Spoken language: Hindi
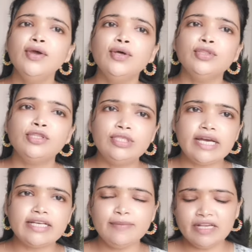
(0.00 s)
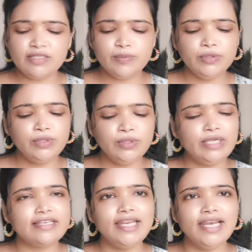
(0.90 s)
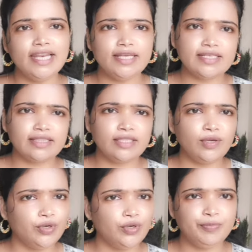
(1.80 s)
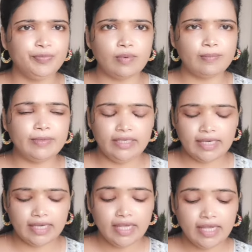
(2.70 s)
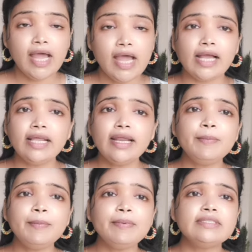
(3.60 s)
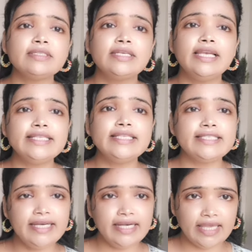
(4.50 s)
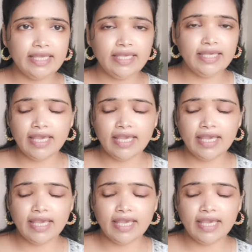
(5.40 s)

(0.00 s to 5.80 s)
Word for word: तो चार से पांच बूंद ग्लिसरीन की ले सकते हैं कोई प्रॉब्लम नहीं है अगर आपके पास ग्लिसरीन नहीं है